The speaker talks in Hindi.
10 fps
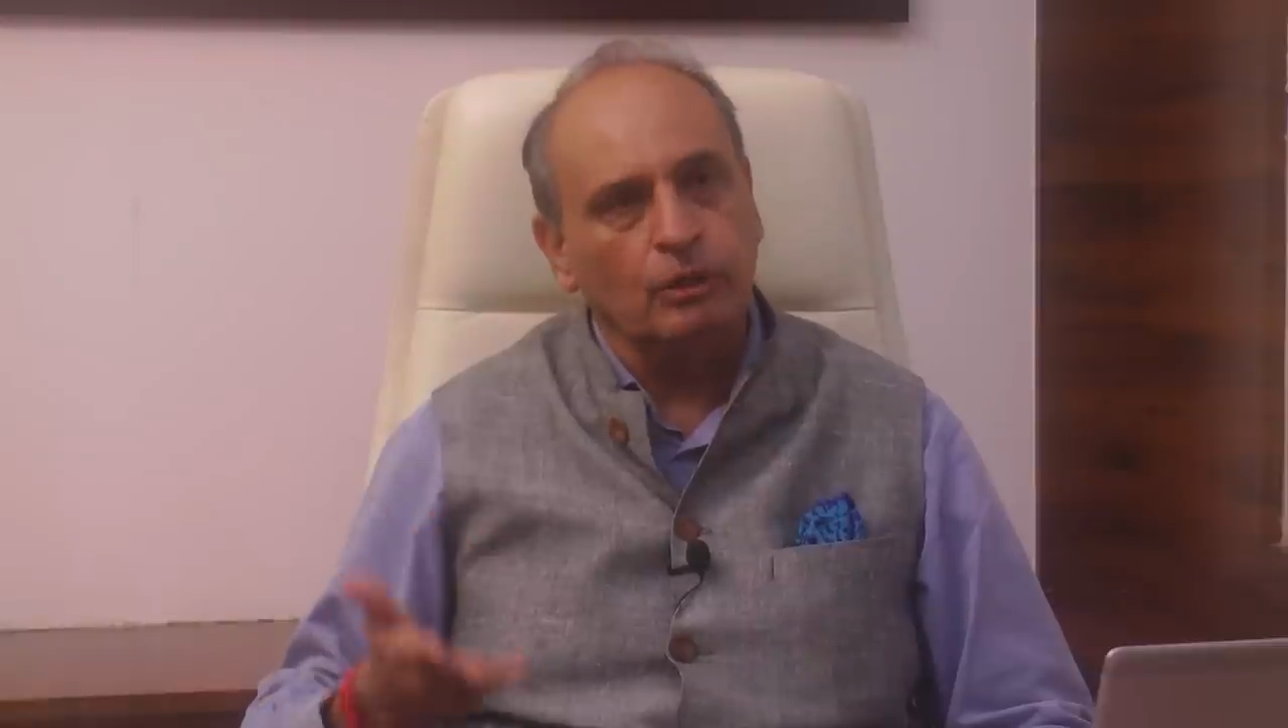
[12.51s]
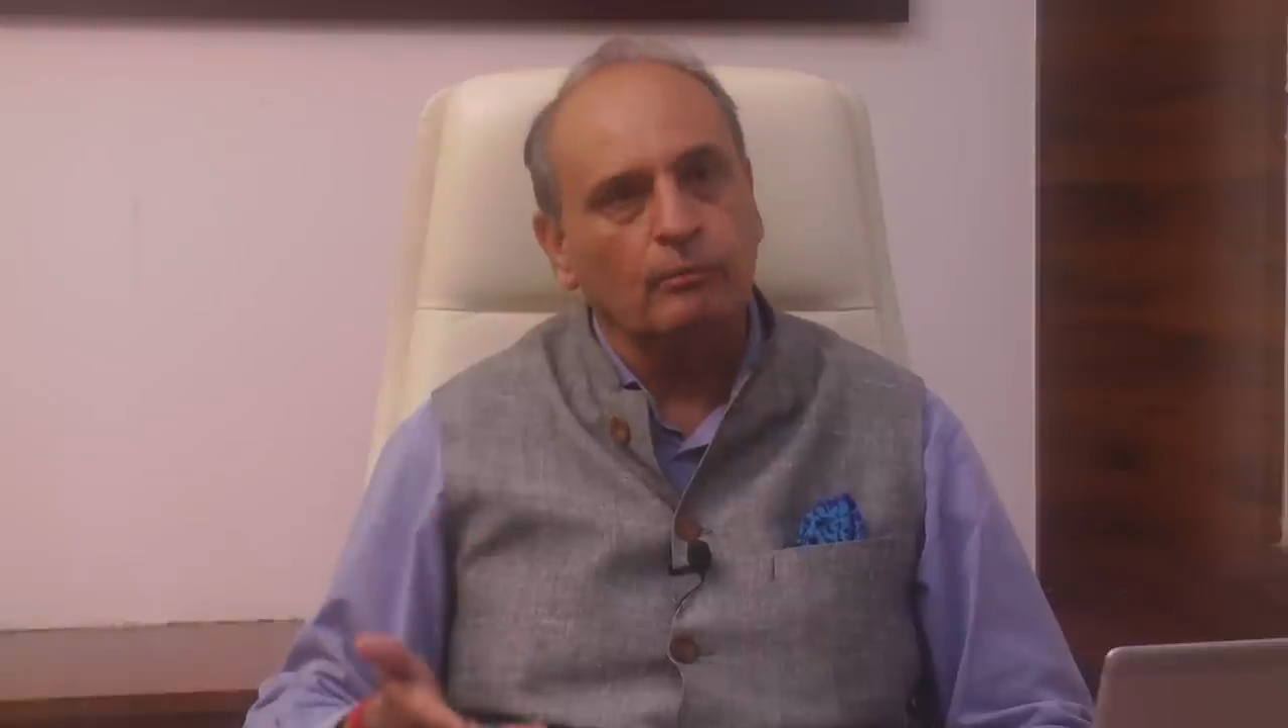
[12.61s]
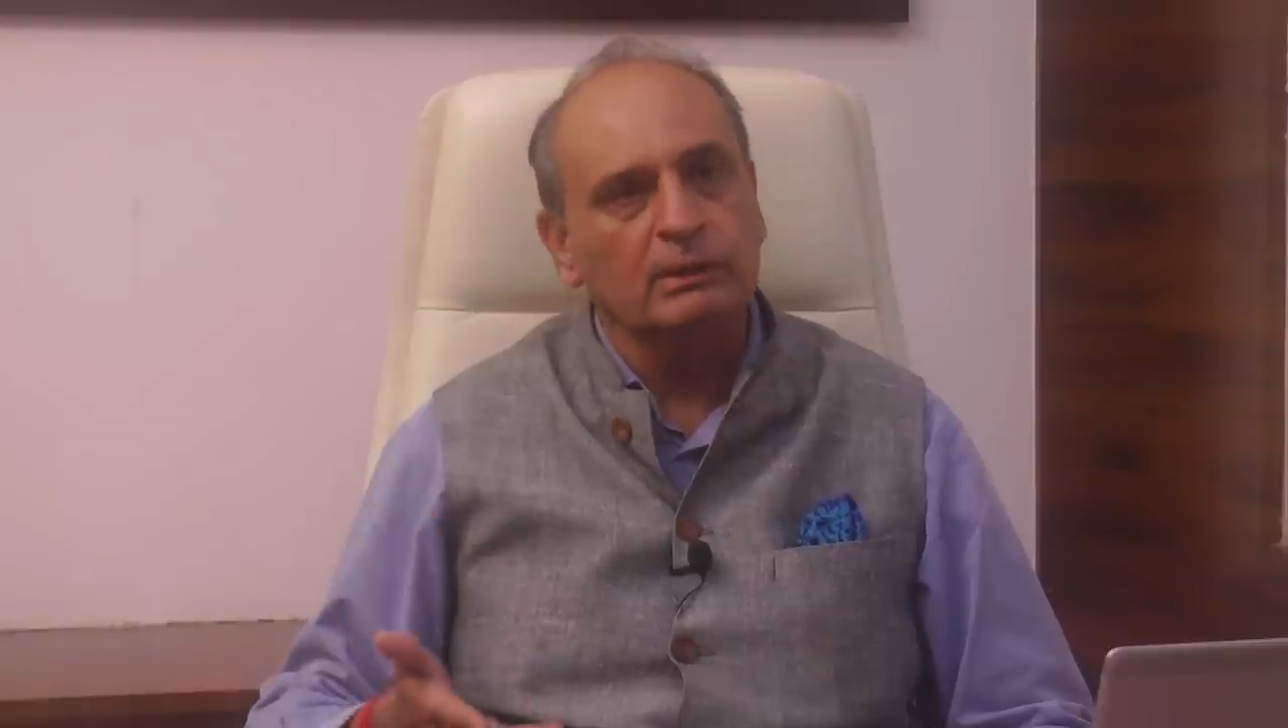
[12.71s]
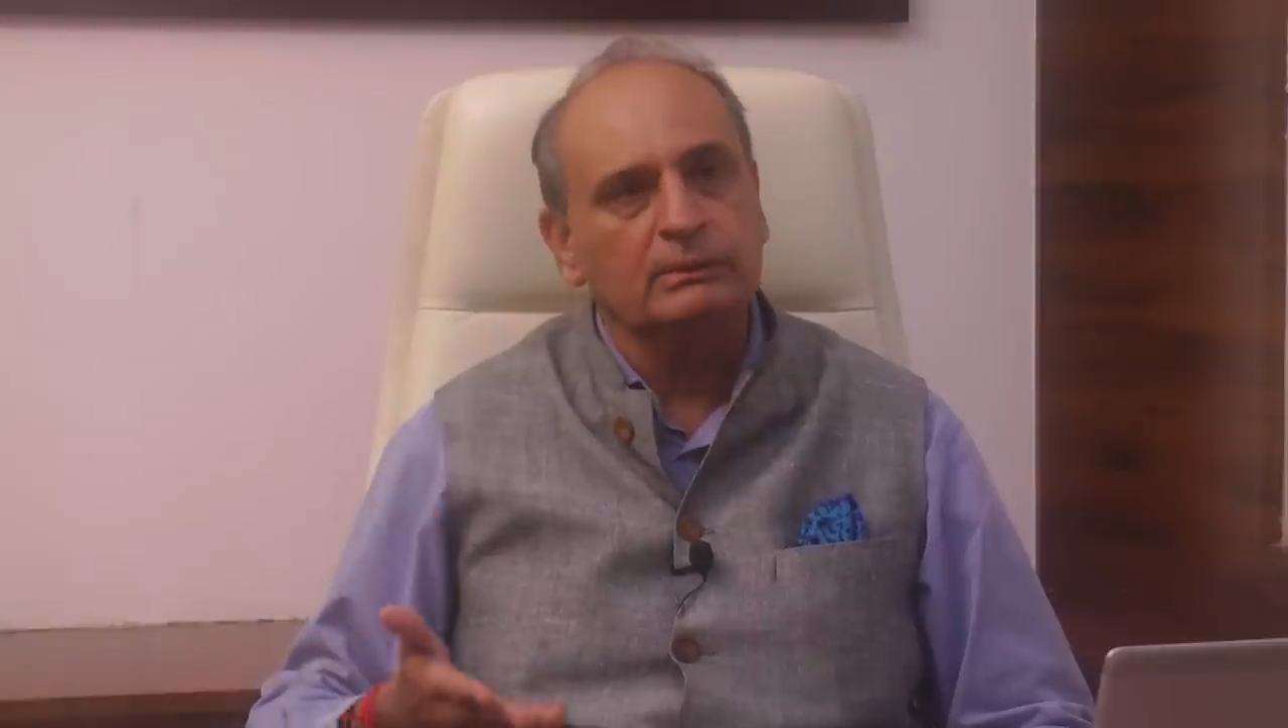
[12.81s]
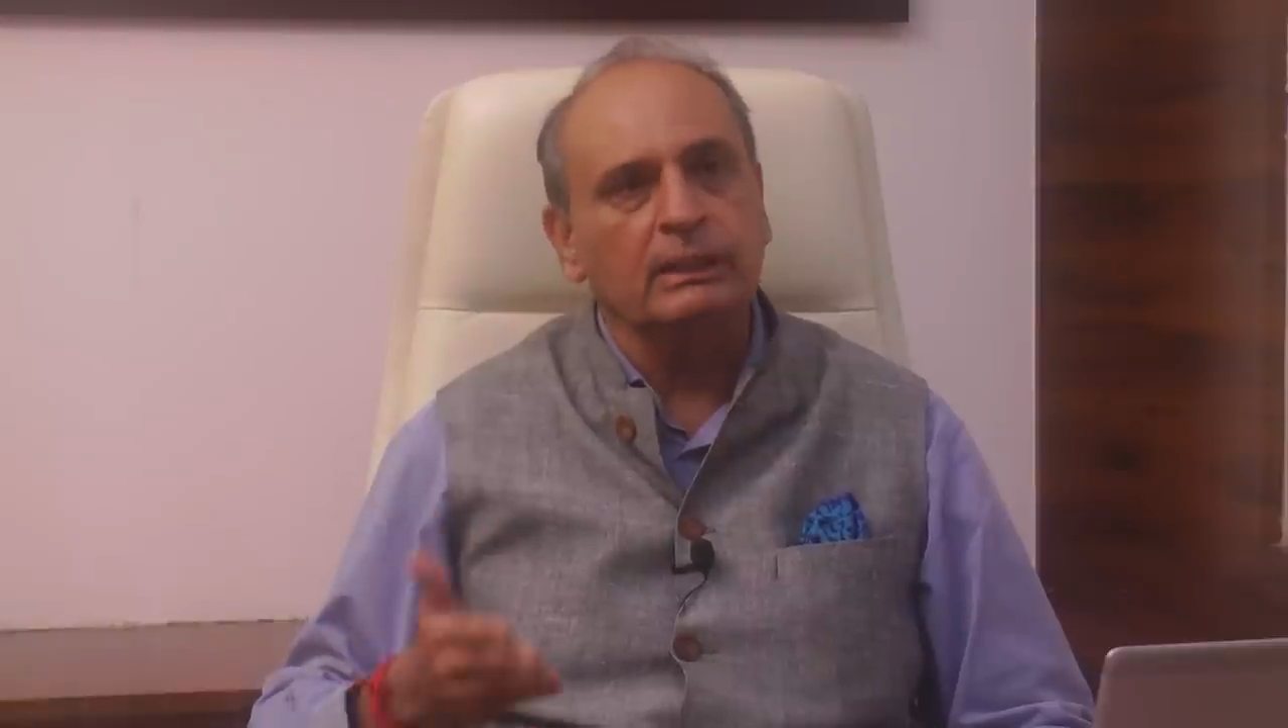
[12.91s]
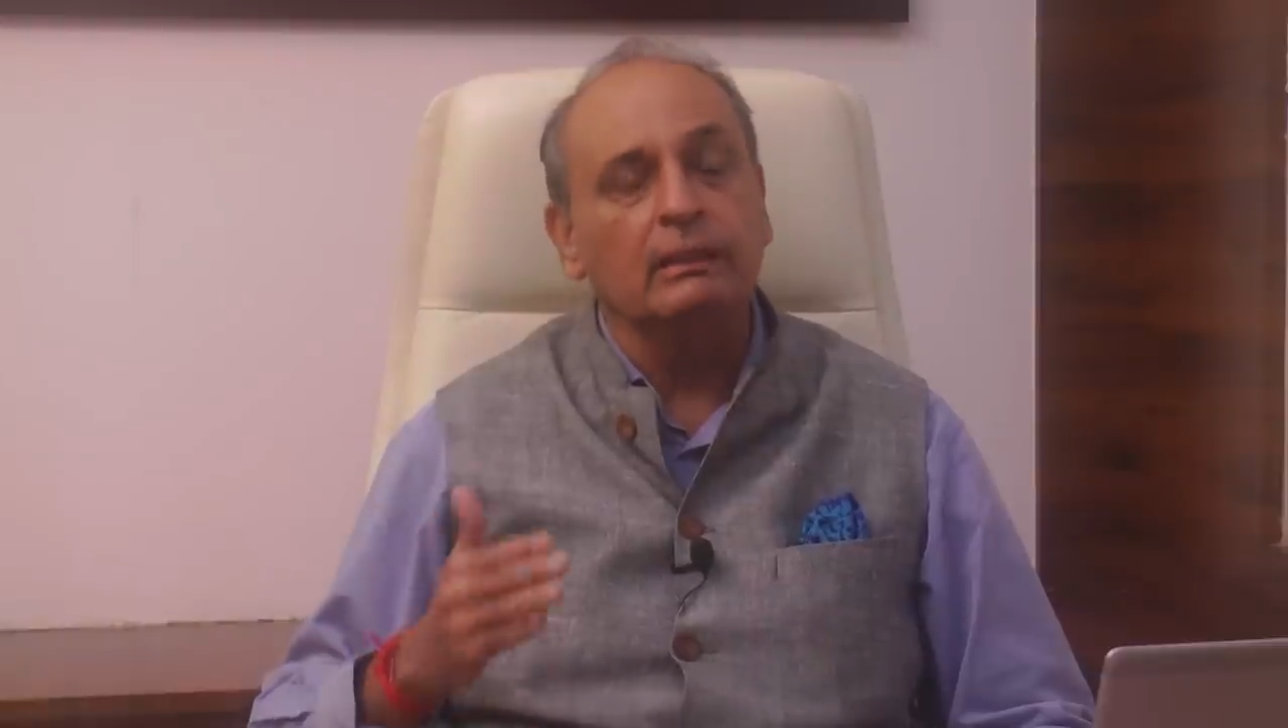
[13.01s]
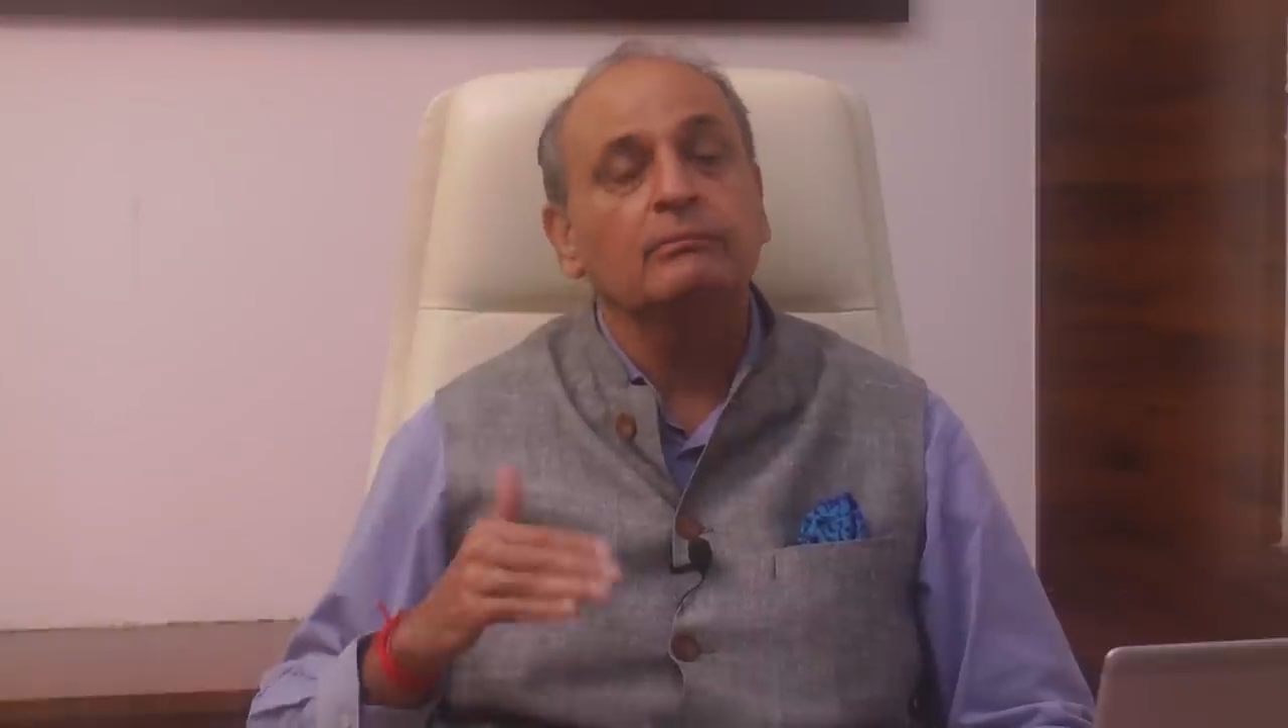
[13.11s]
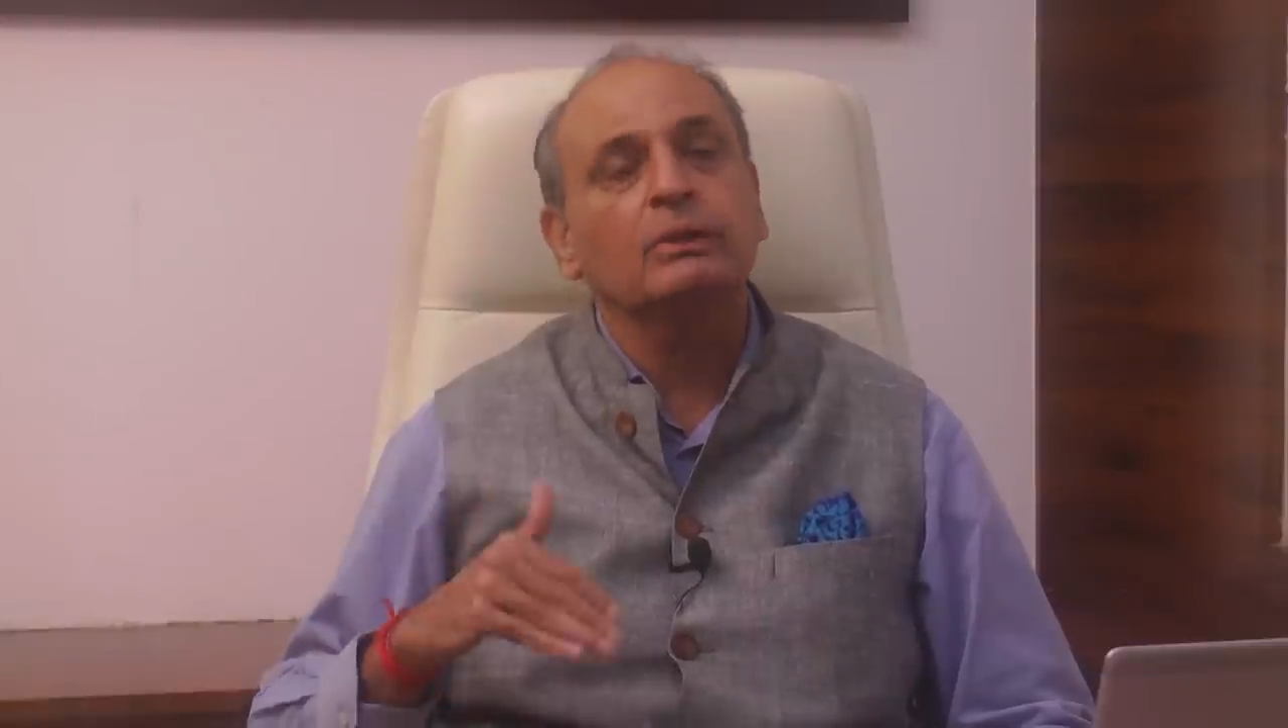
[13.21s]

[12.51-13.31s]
नॉर्मल स्टील